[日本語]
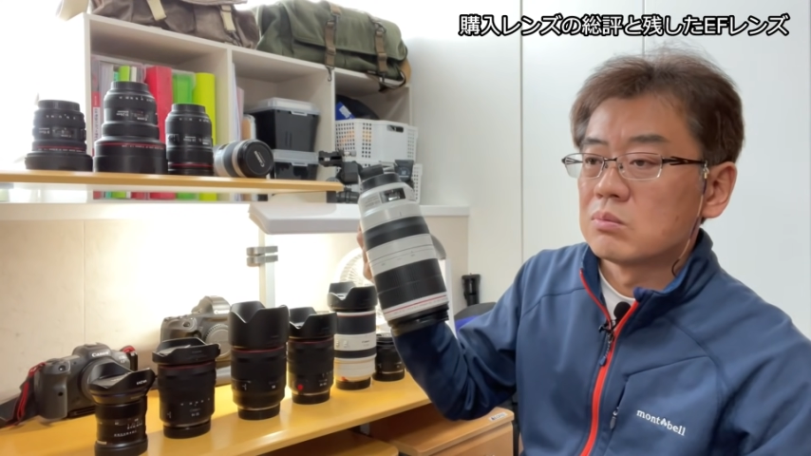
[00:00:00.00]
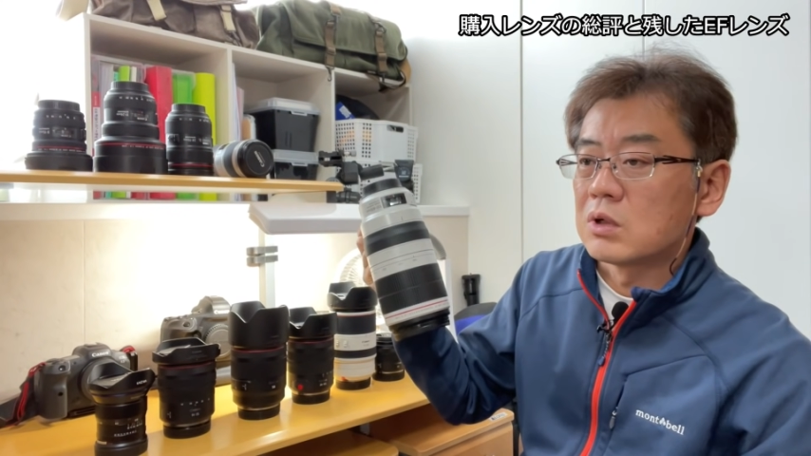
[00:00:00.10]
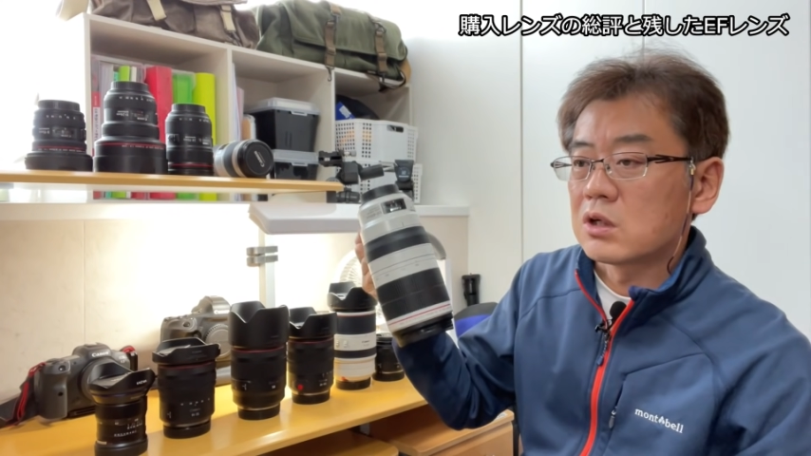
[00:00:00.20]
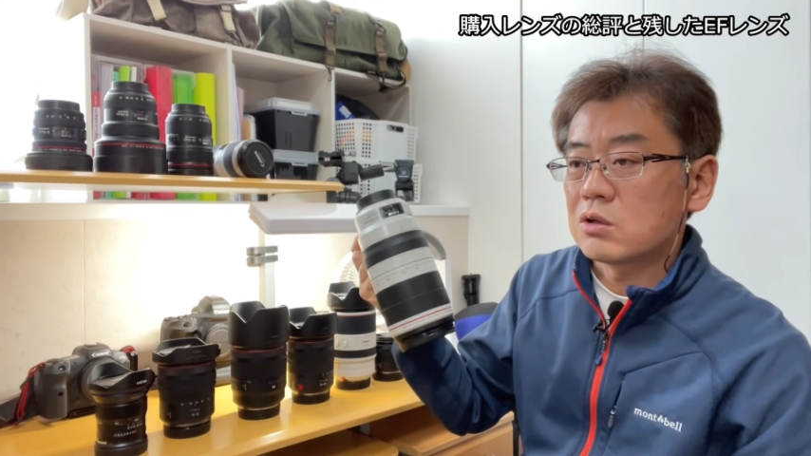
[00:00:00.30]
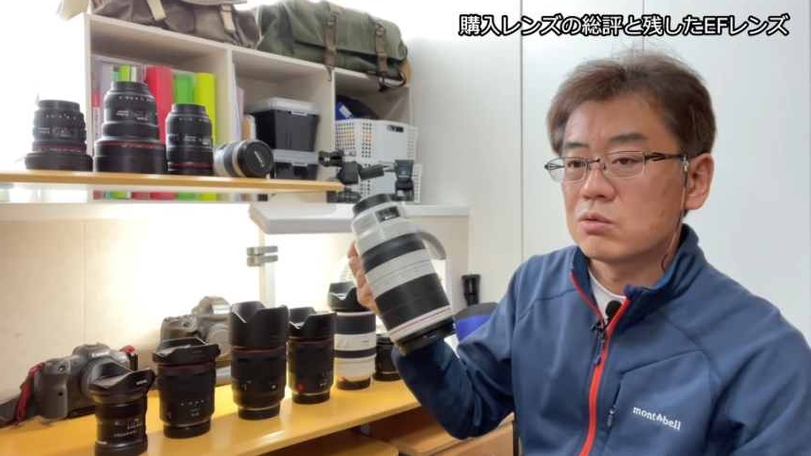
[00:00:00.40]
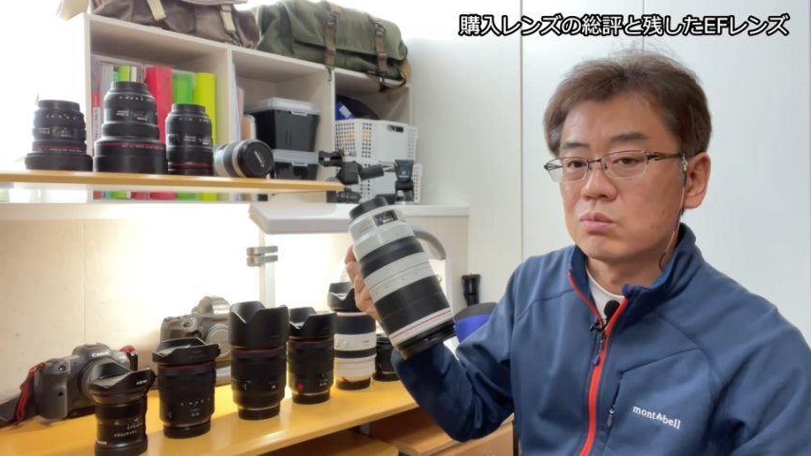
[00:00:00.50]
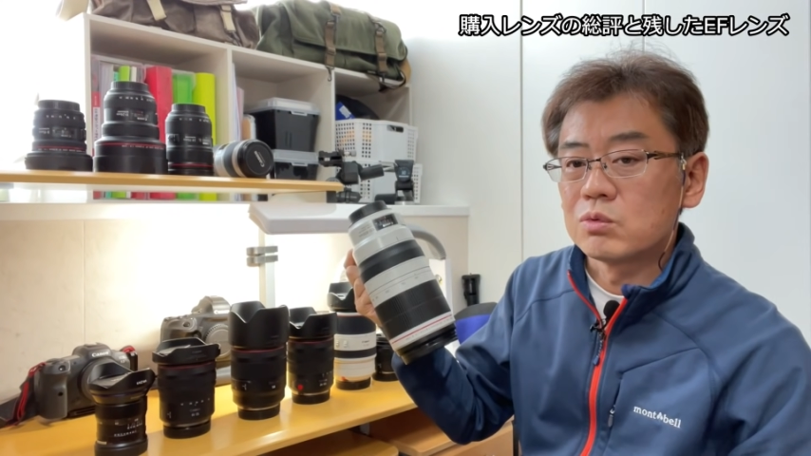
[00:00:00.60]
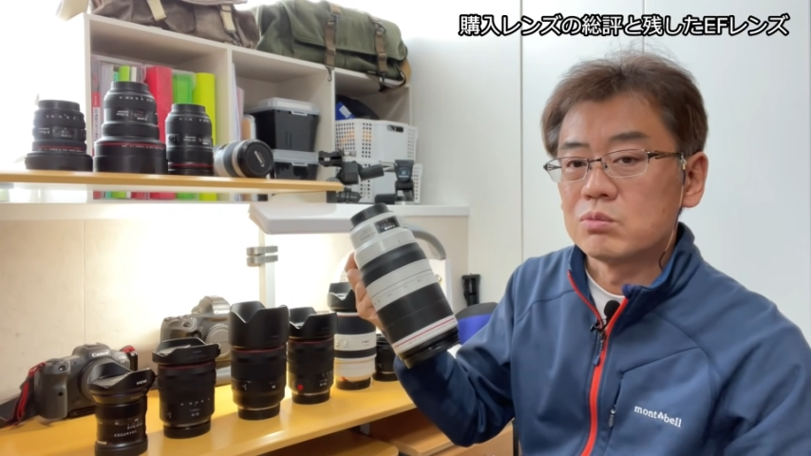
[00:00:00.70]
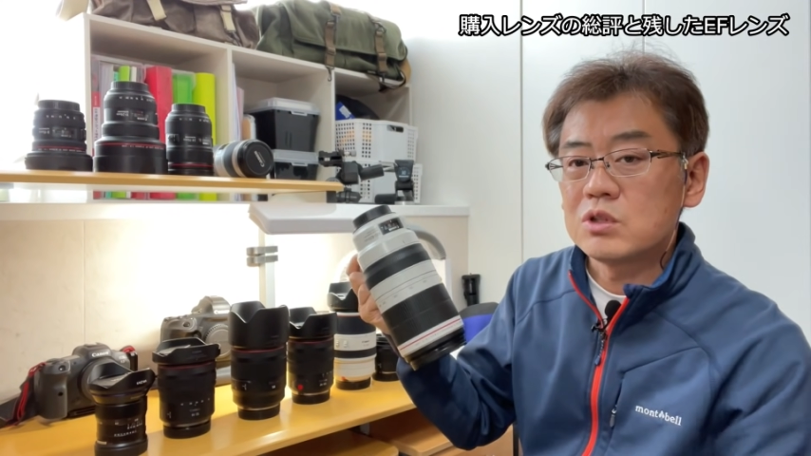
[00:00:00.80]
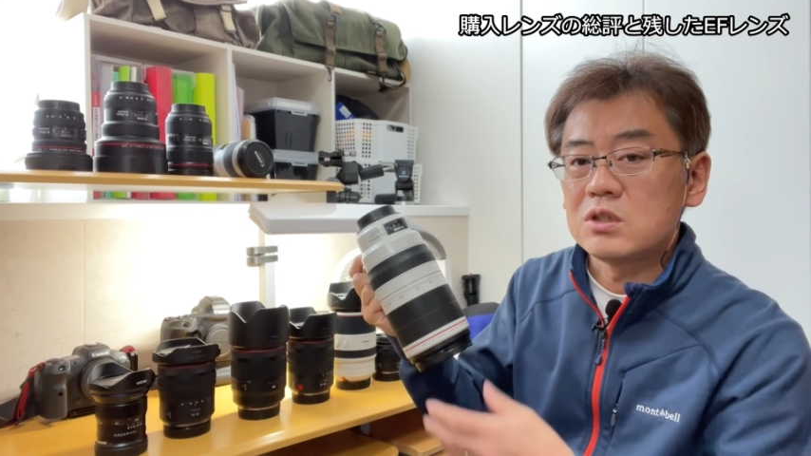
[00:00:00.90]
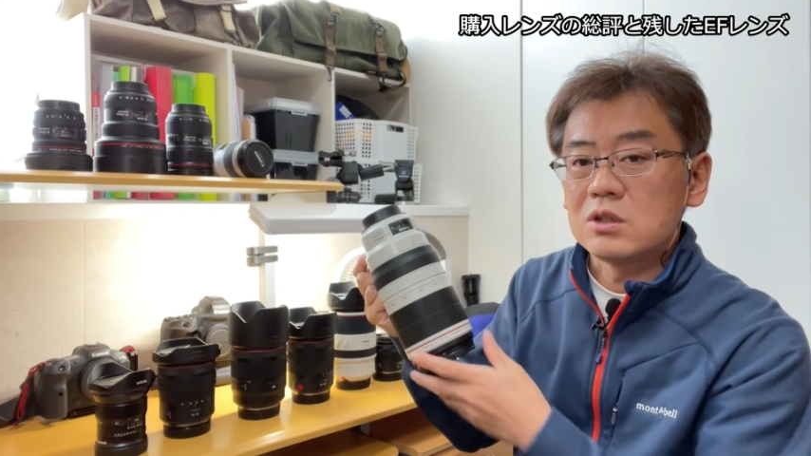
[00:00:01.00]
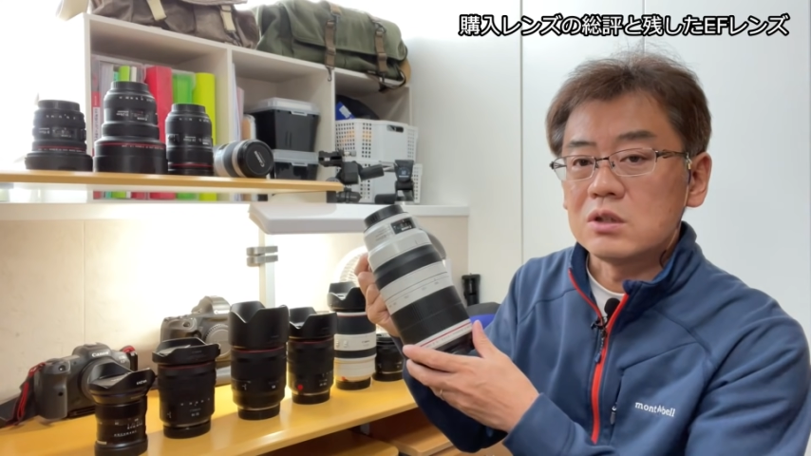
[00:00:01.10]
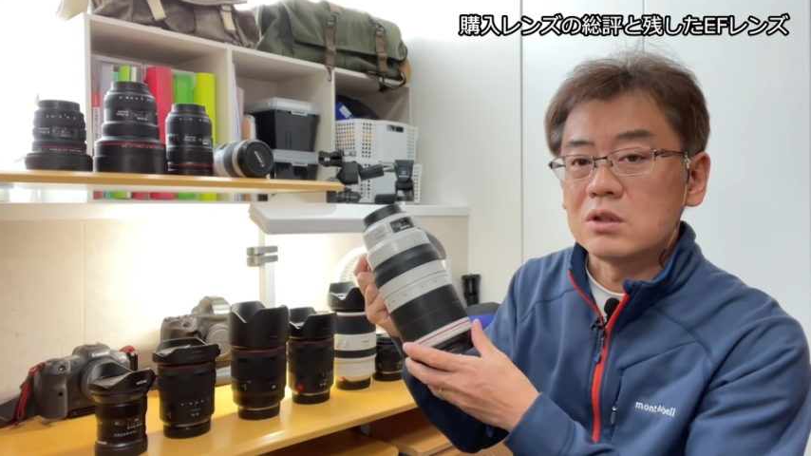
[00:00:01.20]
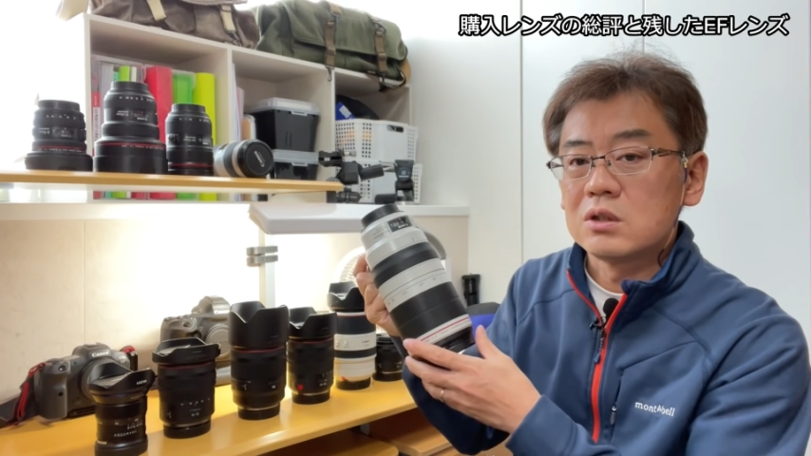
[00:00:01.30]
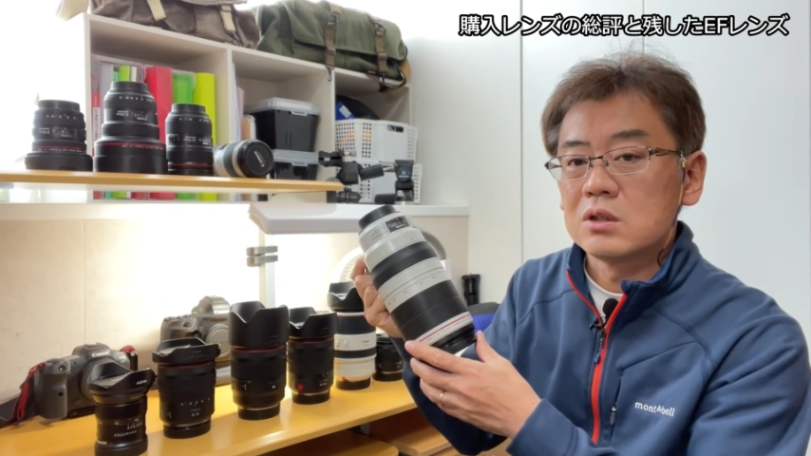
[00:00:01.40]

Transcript: まあ、キヤノンも無理に